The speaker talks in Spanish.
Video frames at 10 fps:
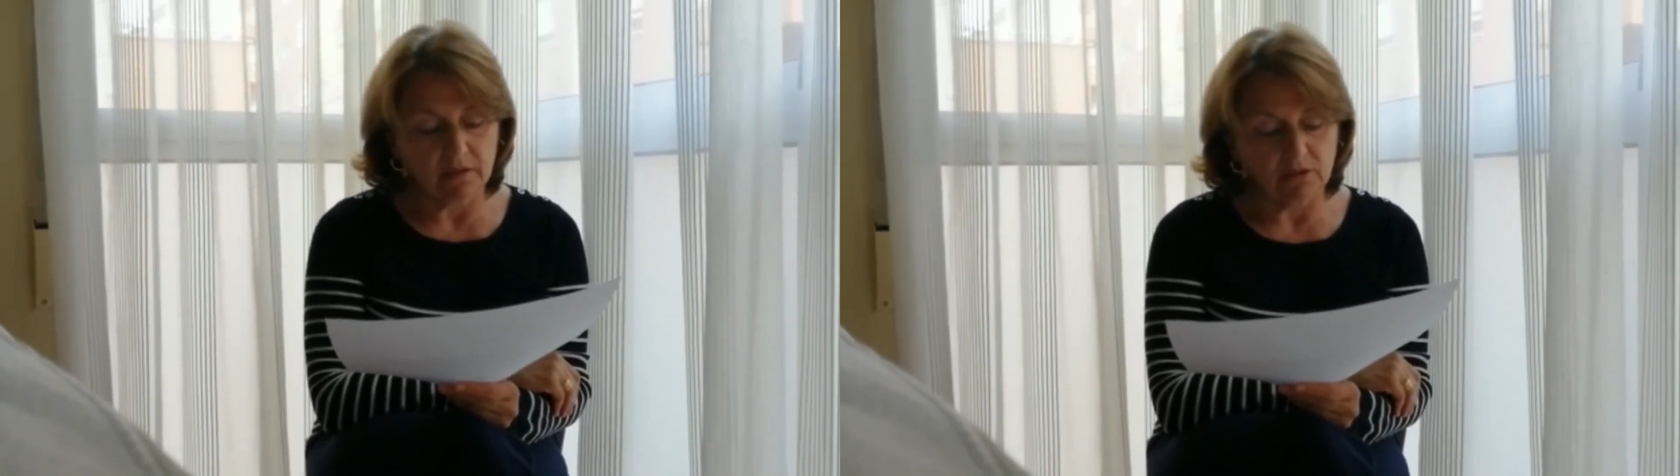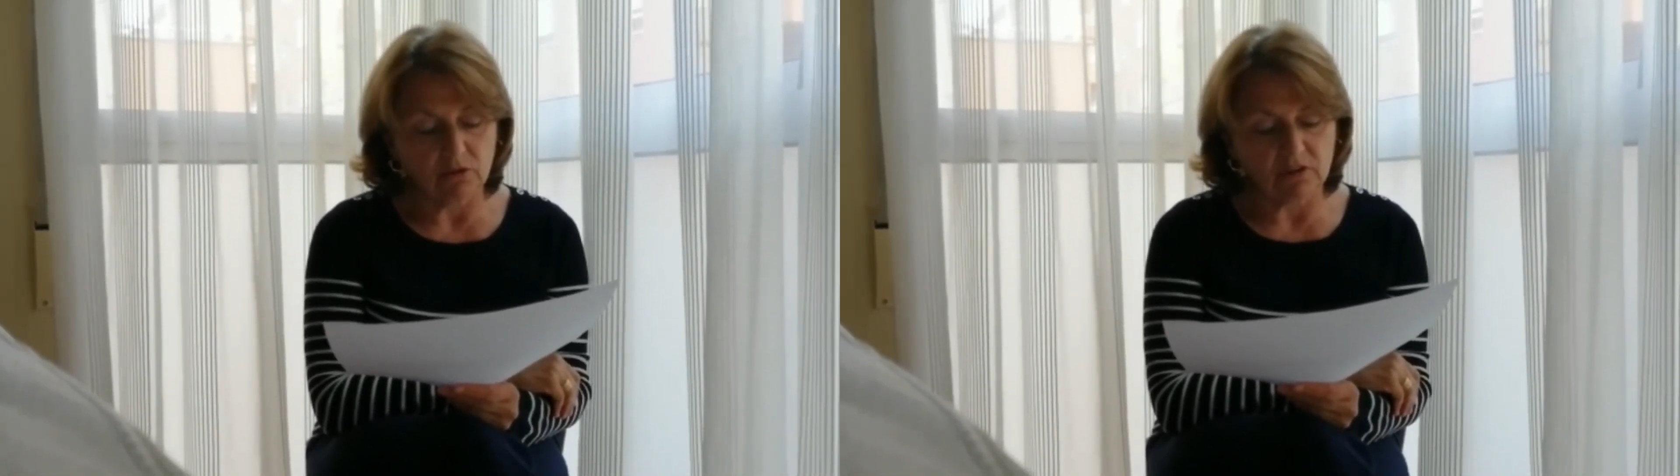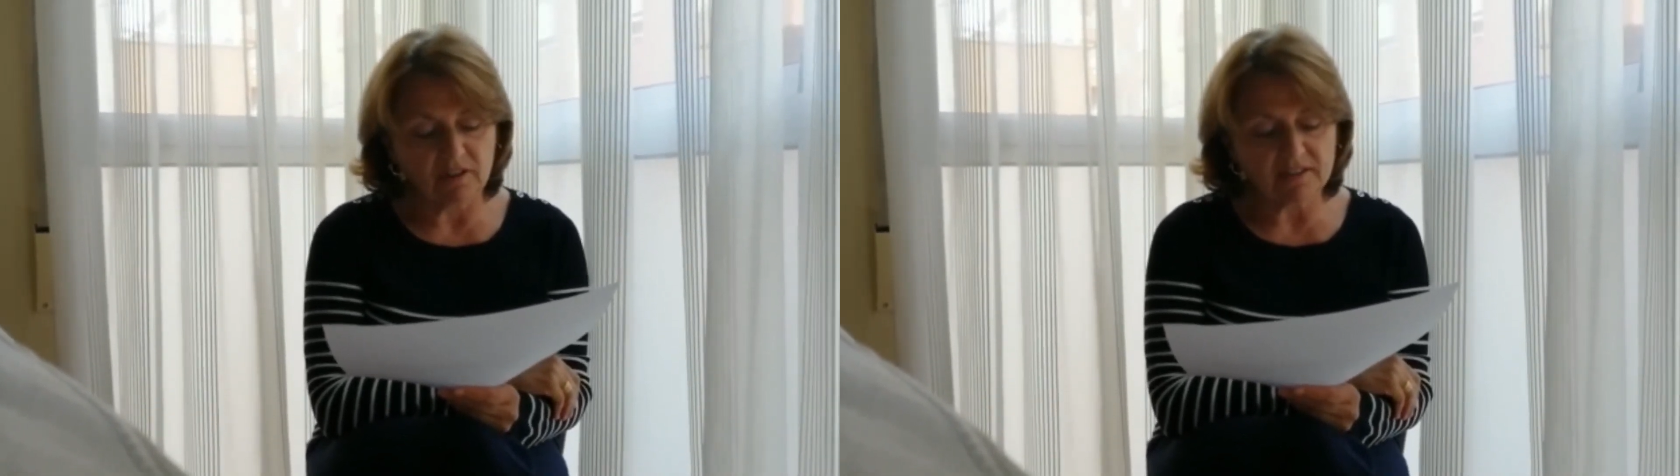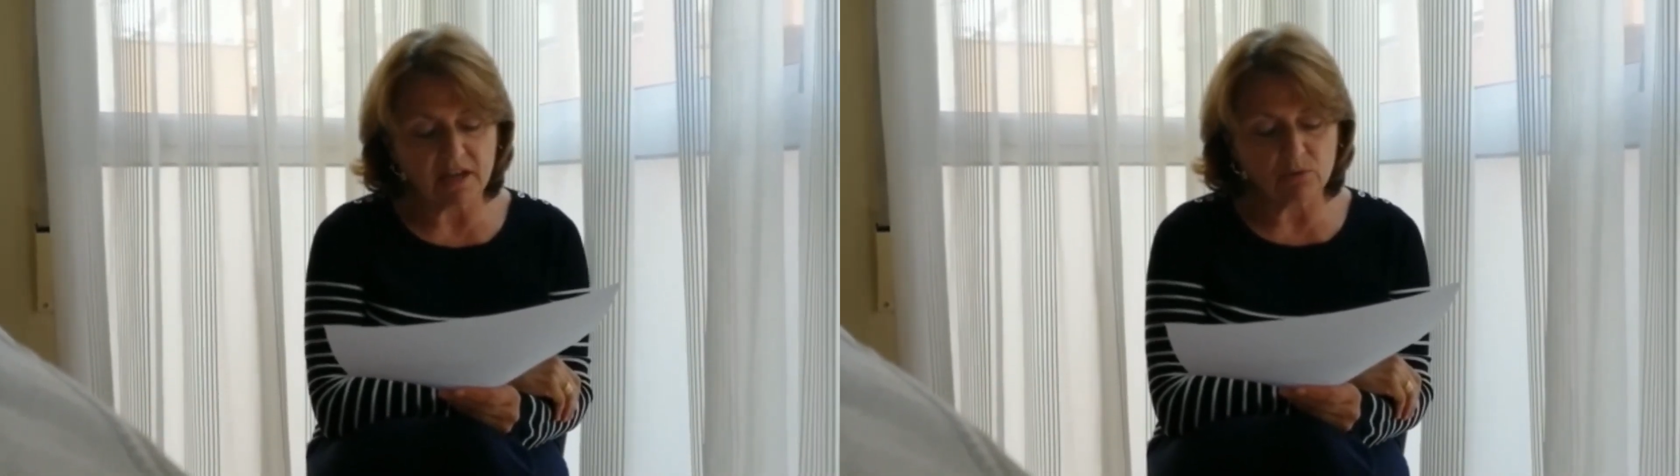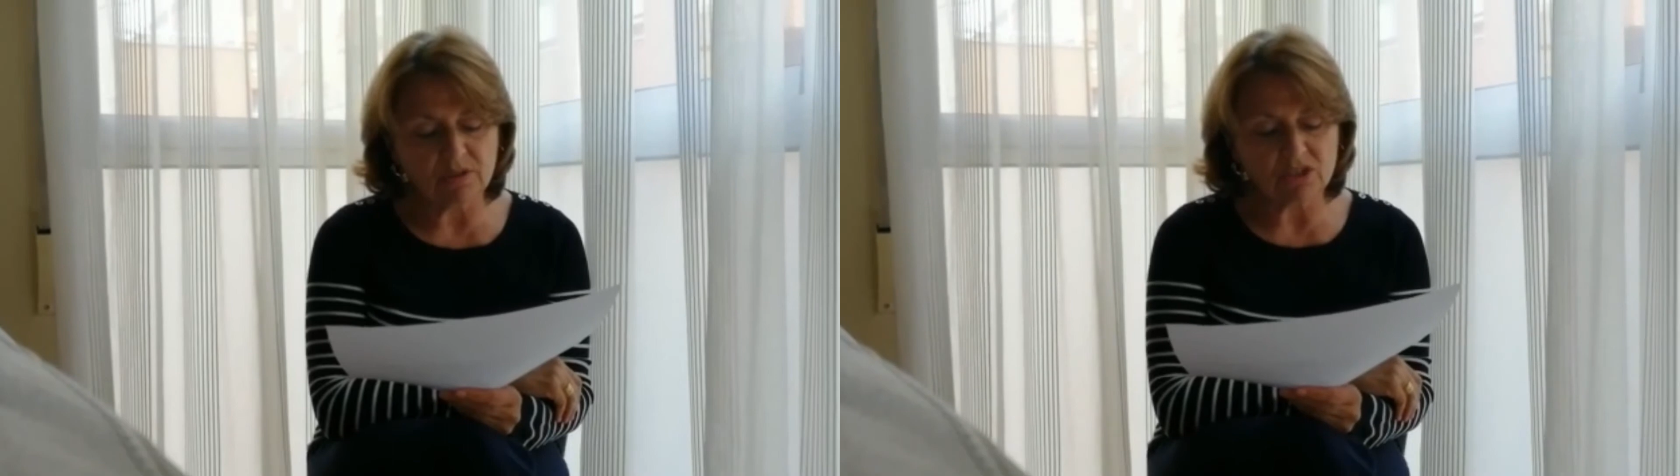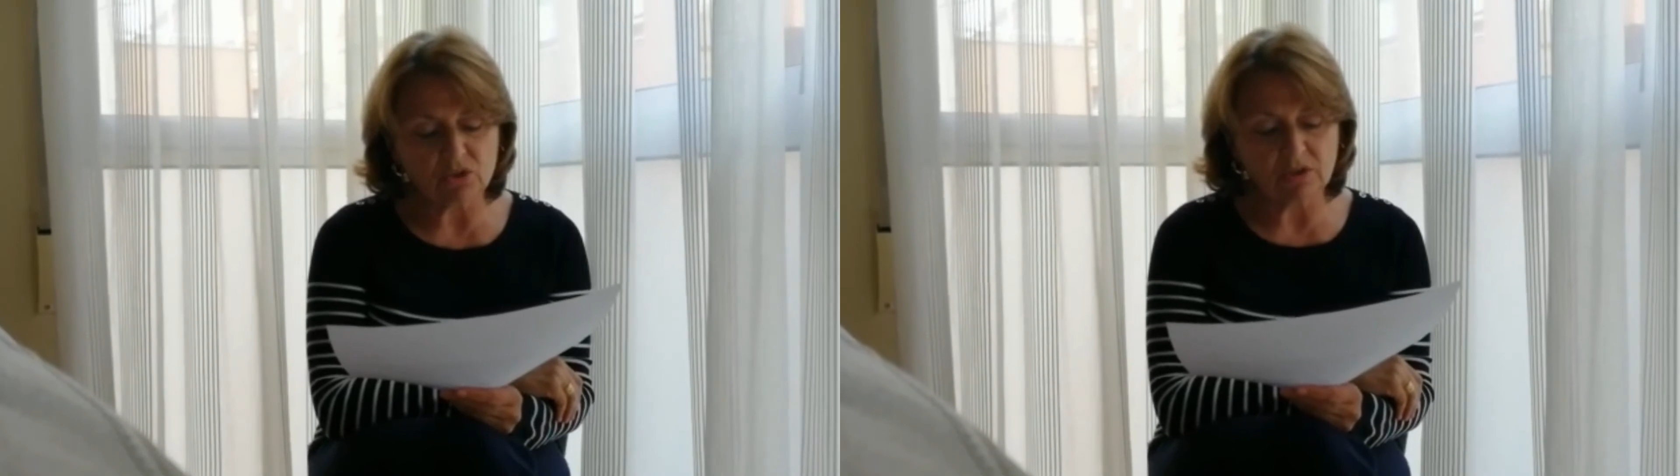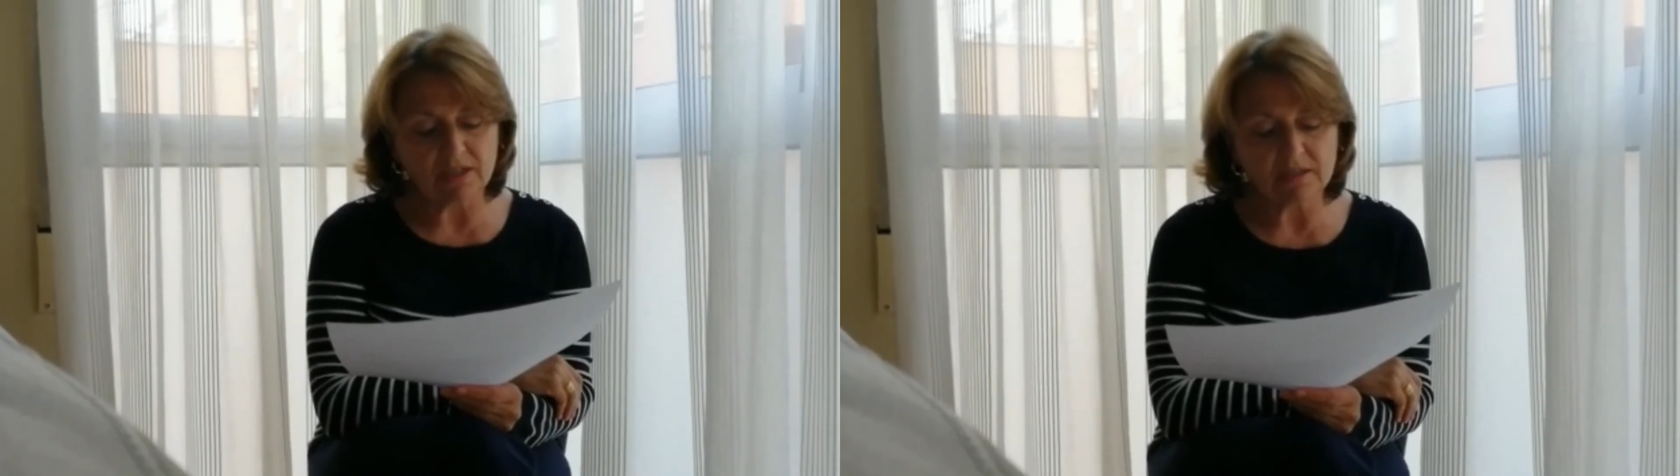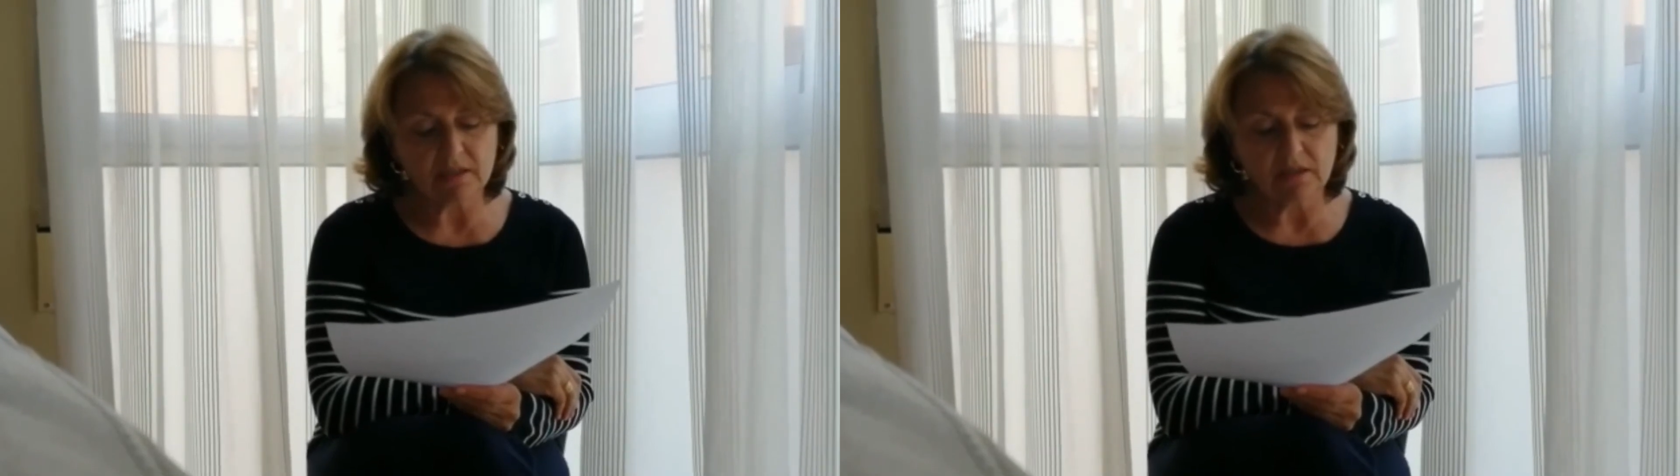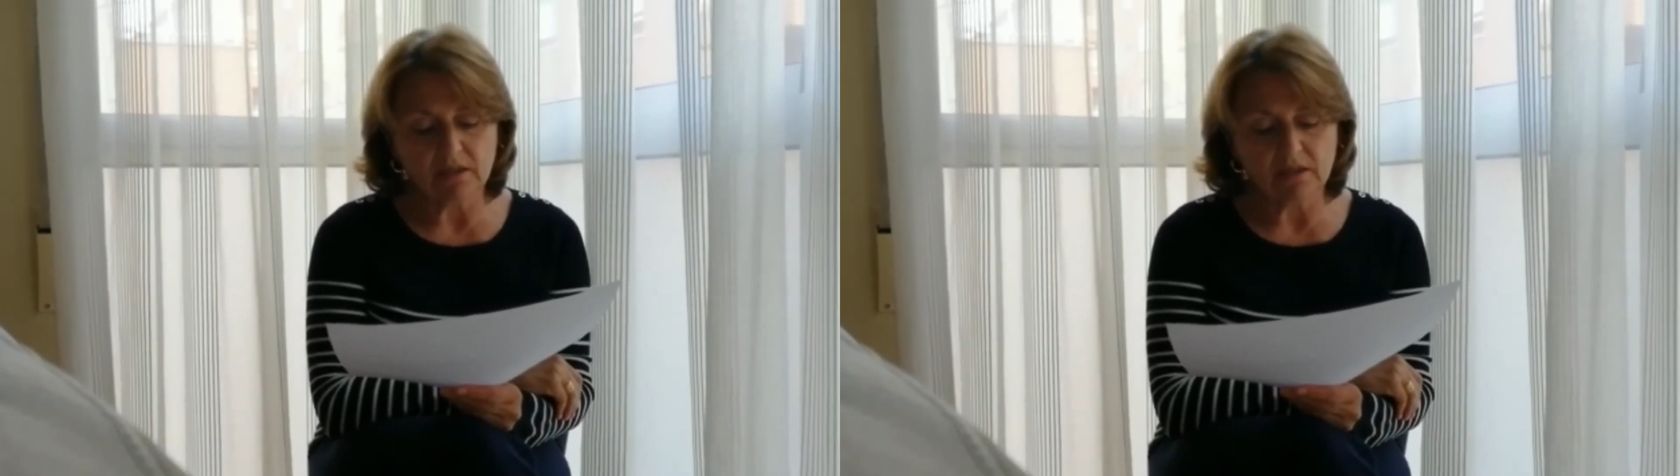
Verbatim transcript: Corridas algunas horas,